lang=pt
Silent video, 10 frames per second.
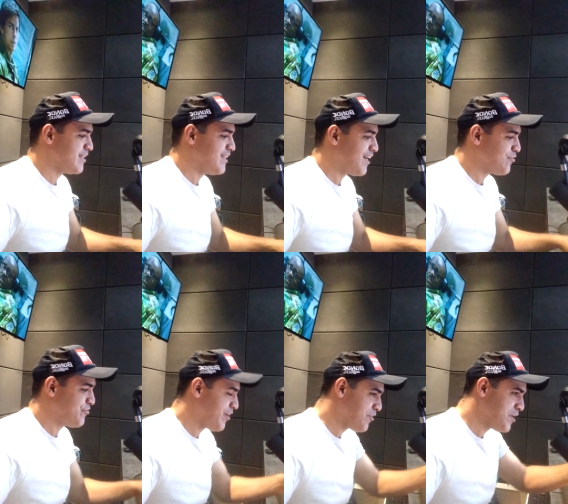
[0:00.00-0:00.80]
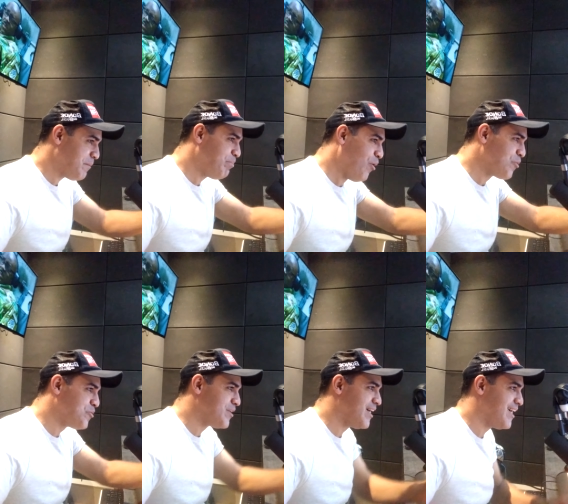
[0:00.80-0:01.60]
E foi agora há
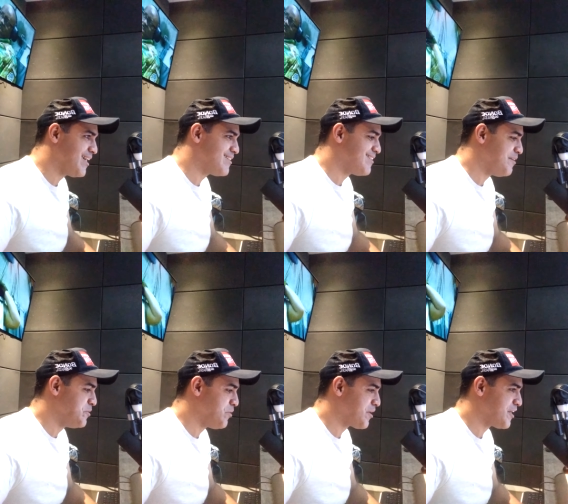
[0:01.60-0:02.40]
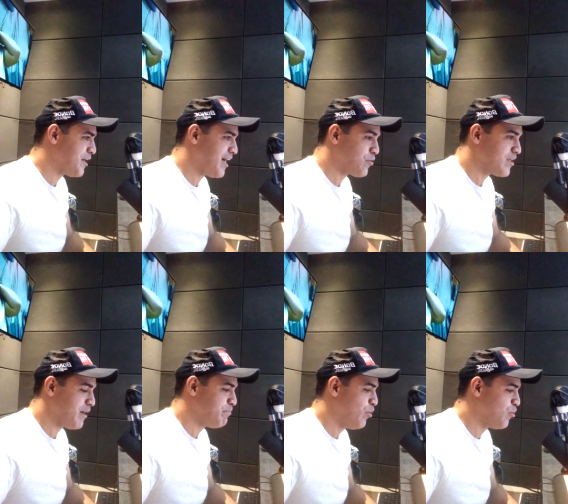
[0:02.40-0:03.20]
pouco, né? Terminou agora, agora há
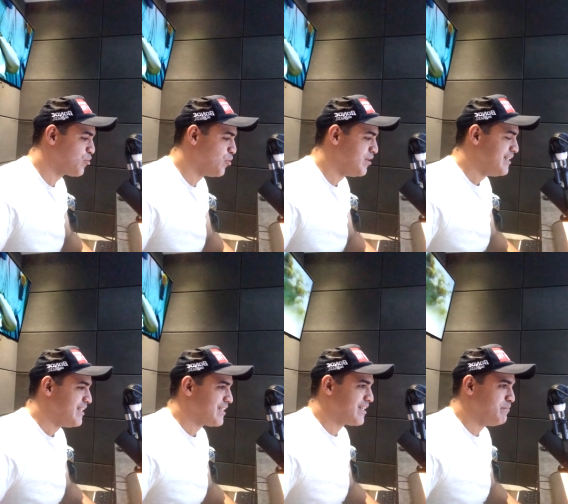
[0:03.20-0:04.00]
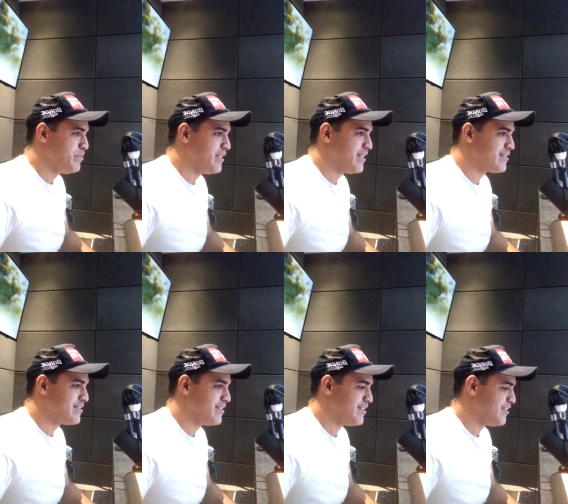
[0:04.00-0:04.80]
pouco.
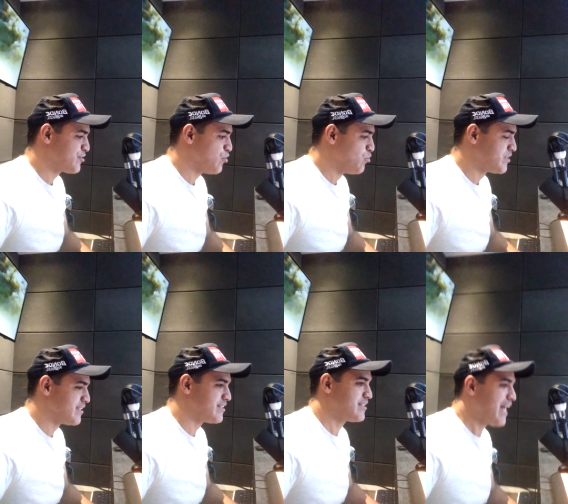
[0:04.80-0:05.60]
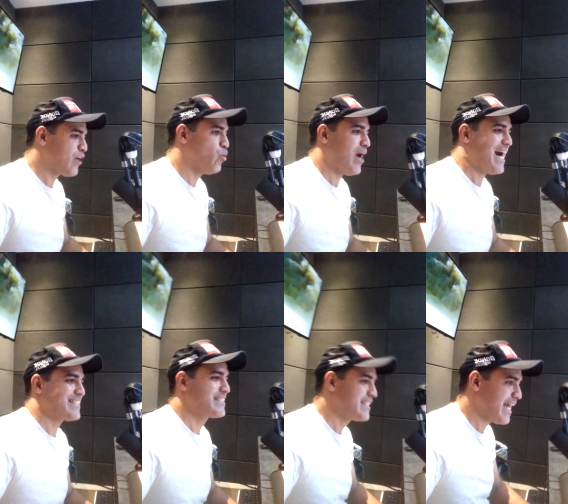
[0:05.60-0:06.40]
Campinense e Souza 0 a
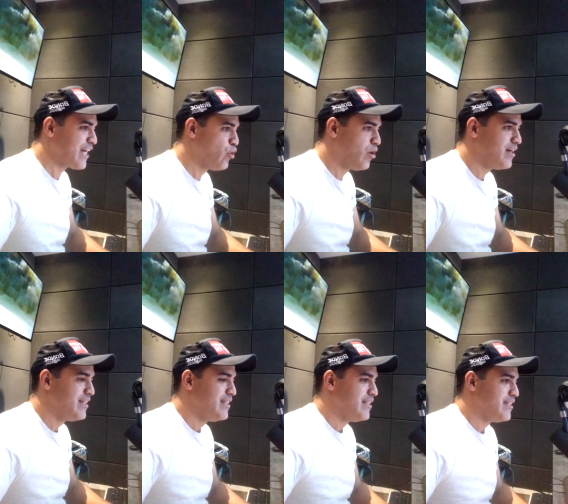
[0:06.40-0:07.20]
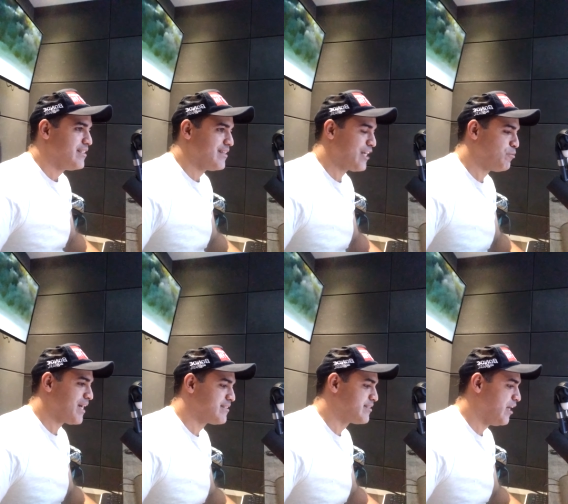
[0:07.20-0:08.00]
0 lá no
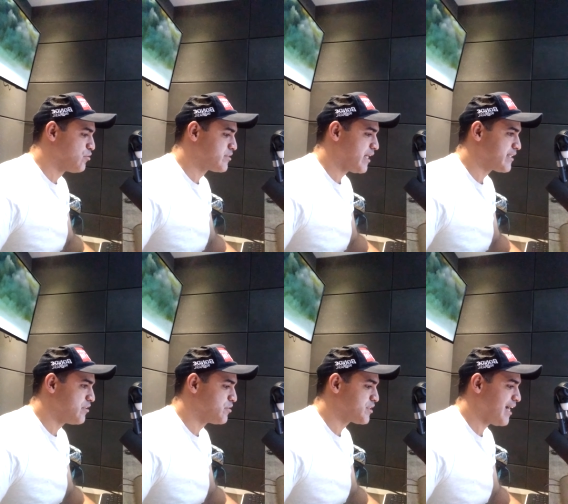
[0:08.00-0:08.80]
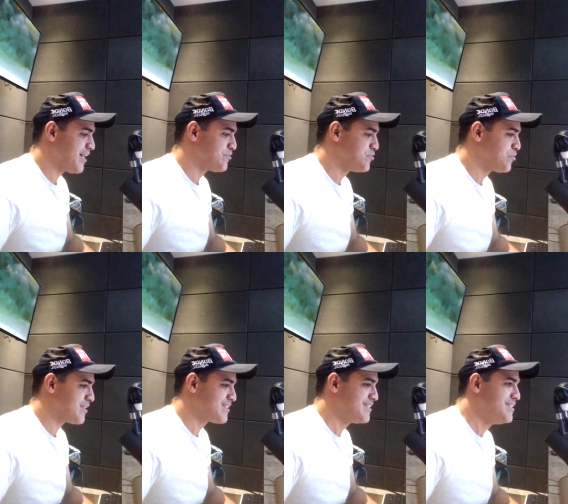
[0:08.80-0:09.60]
Marizão, no sertão do estado. Jogo
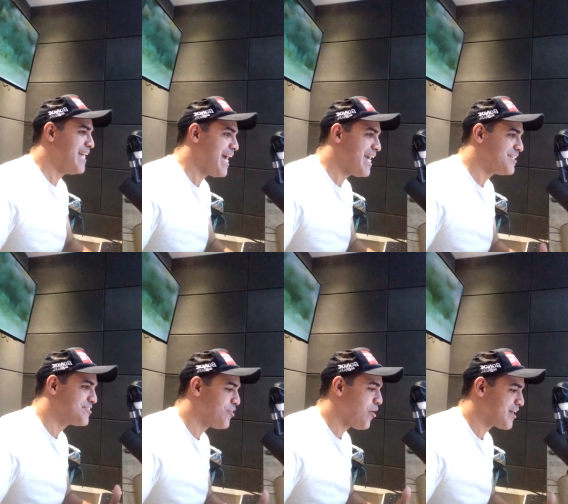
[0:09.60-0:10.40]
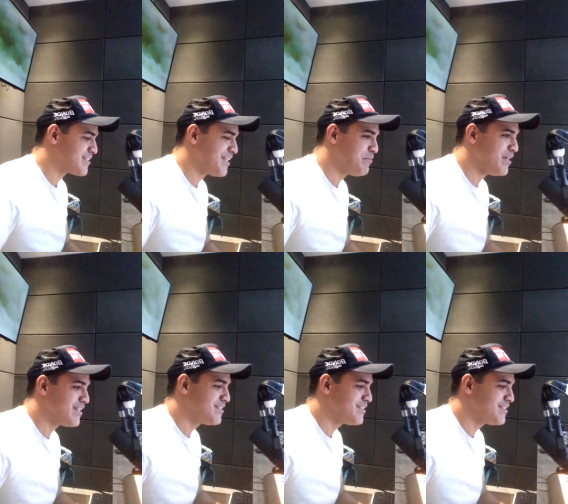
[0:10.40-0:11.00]
às 10 horas da manhã.